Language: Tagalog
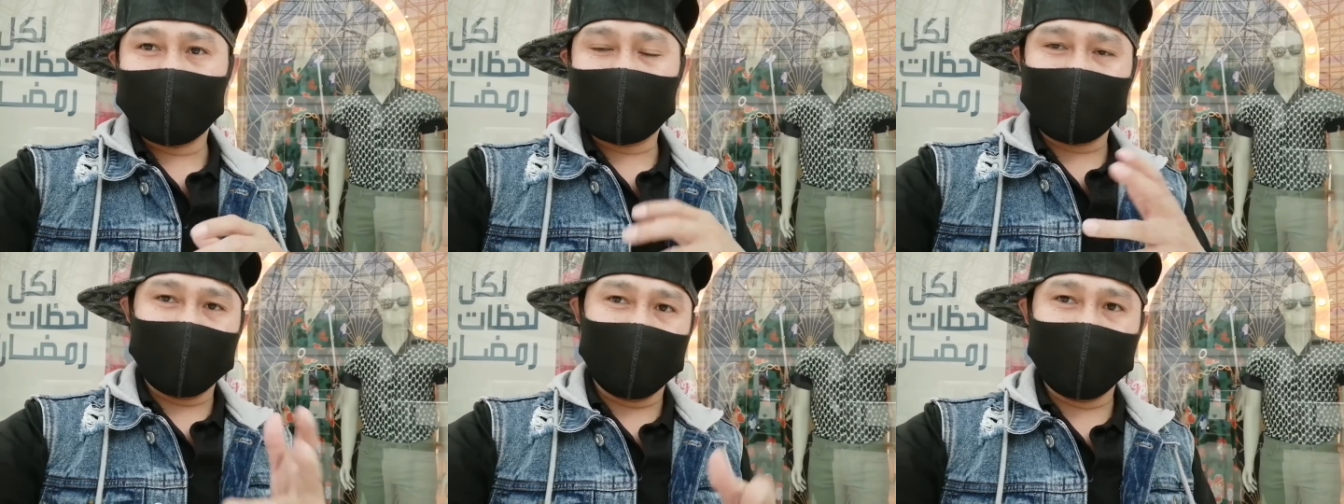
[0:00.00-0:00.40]

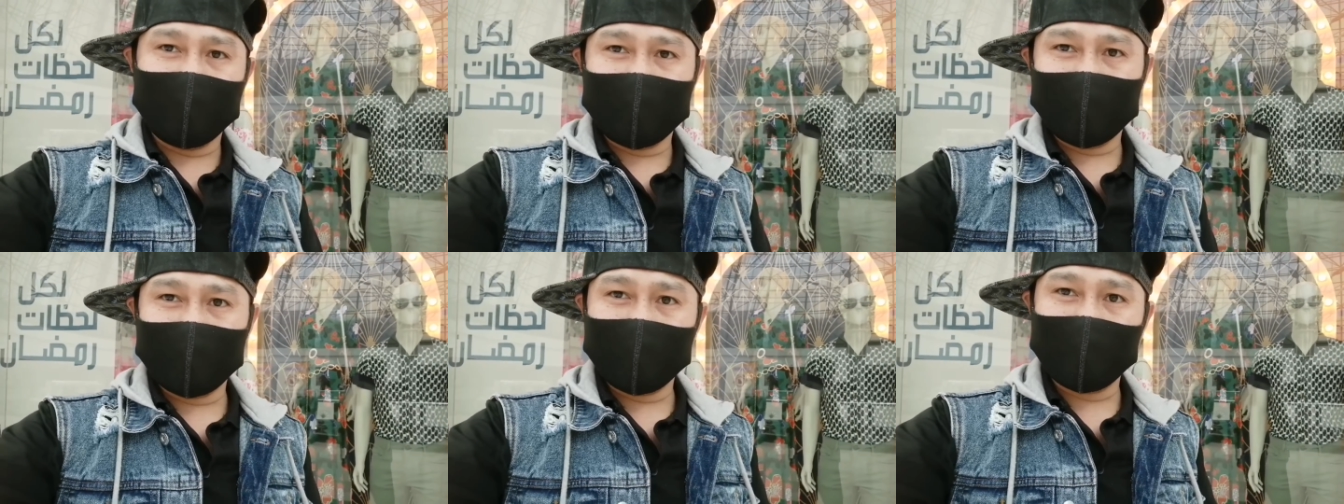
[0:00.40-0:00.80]
ang
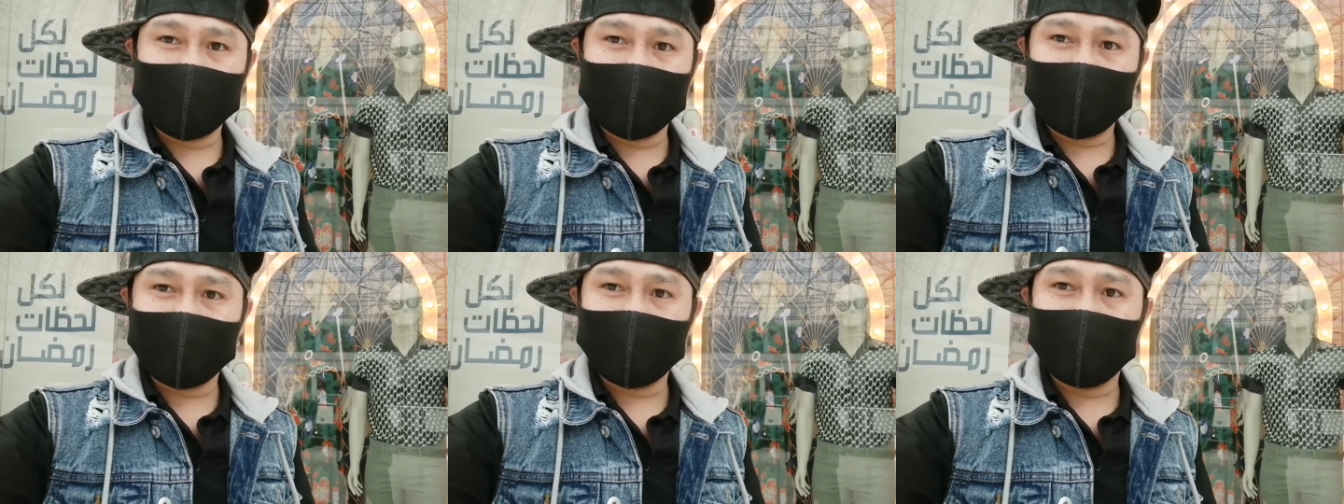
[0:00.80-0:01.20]
kanilang
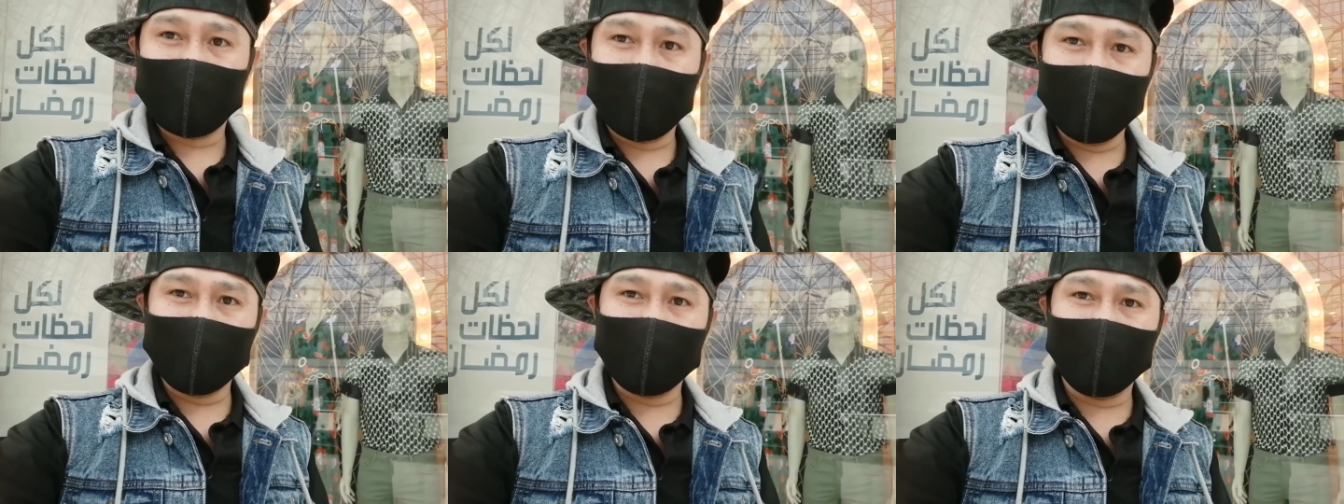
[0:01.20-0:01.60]

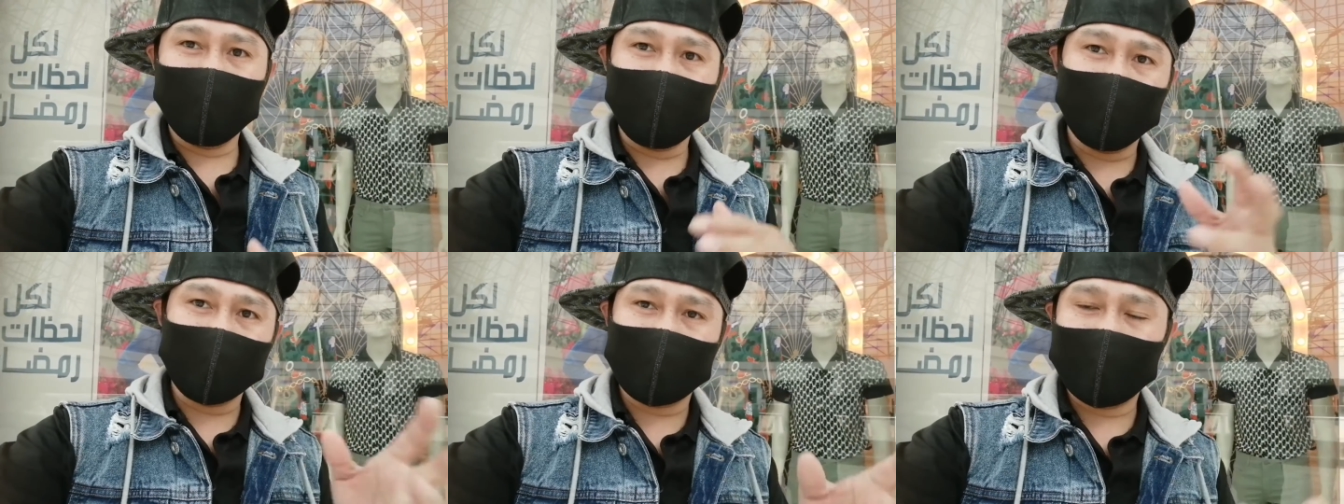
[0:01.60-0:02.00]
uh,
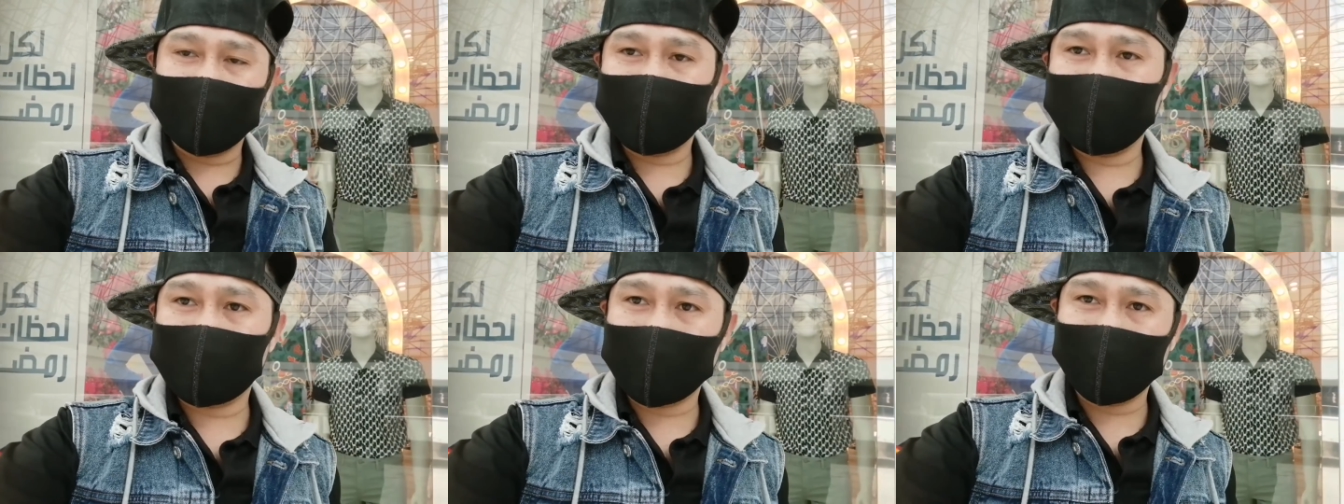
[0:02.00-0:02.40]
manager o
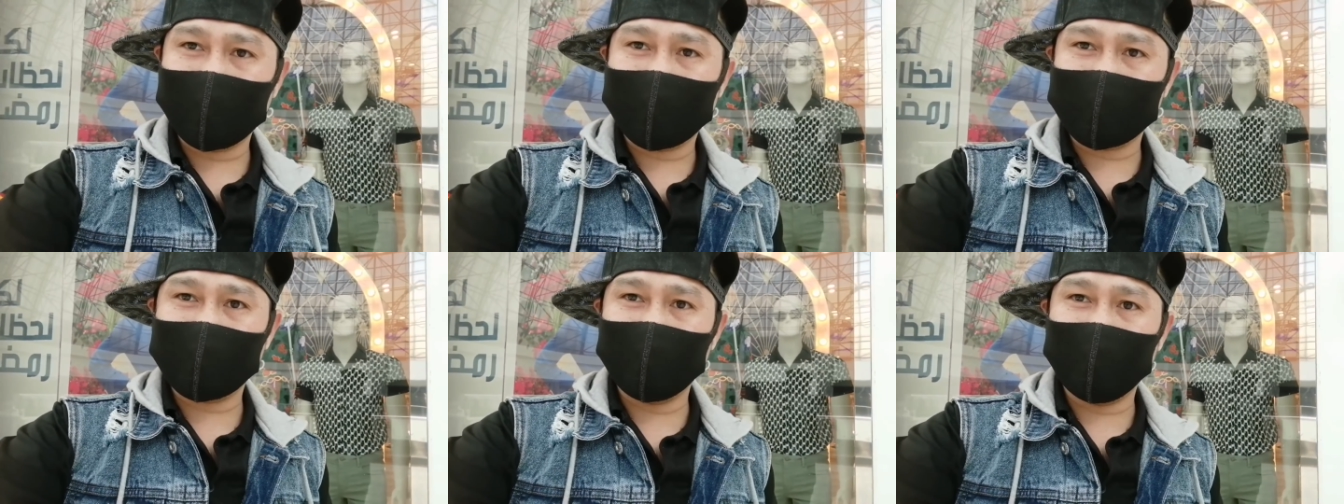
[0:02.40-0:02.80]
sila si
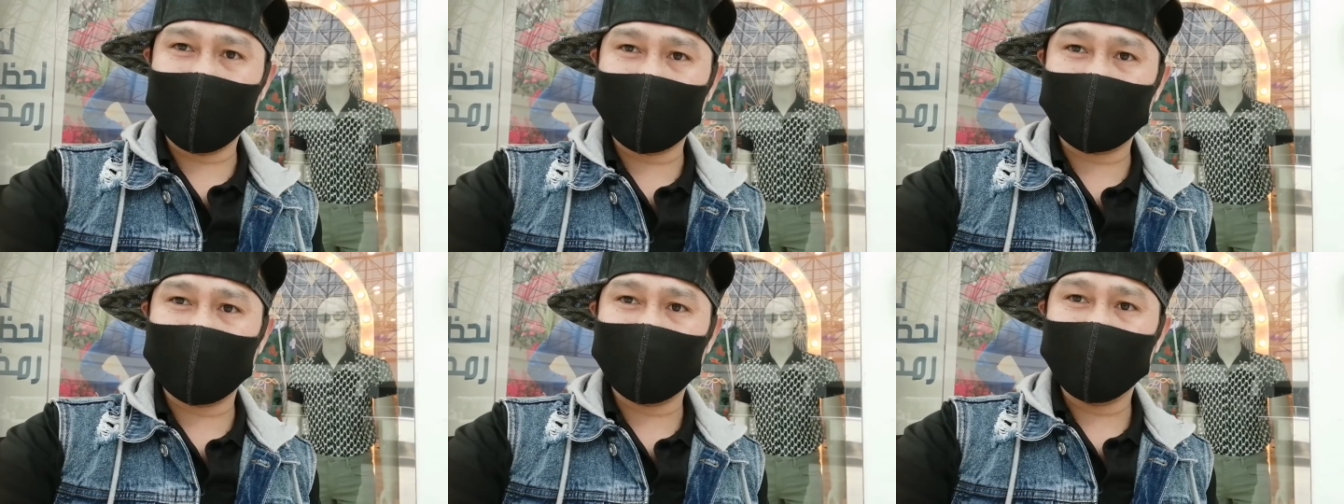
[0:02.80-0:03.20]
Champ
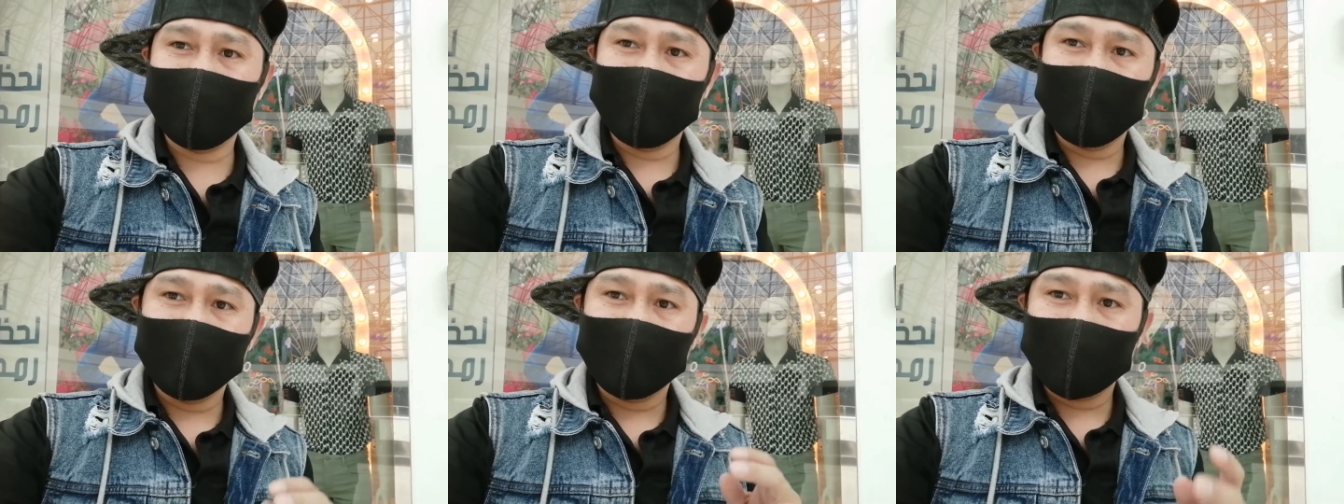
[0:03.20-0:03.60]
Casimero
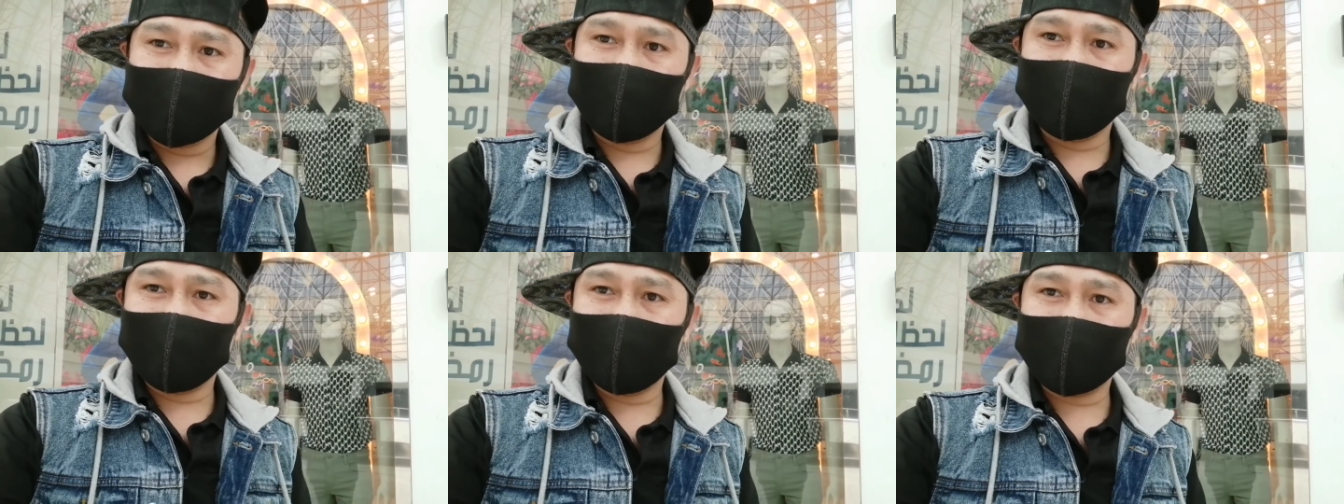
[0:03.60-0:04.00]

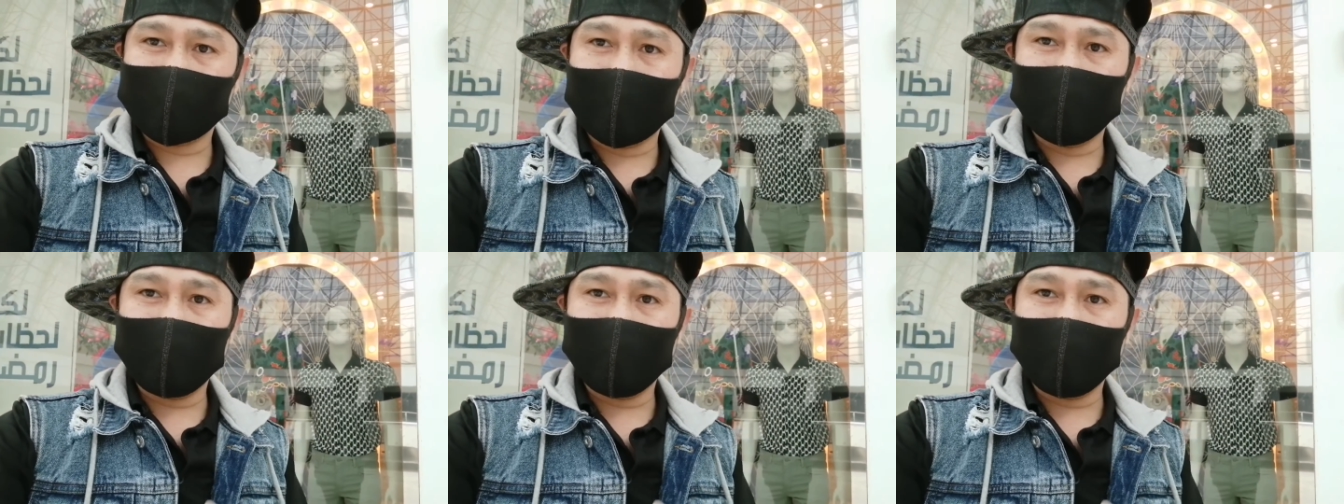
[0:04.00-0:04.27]
So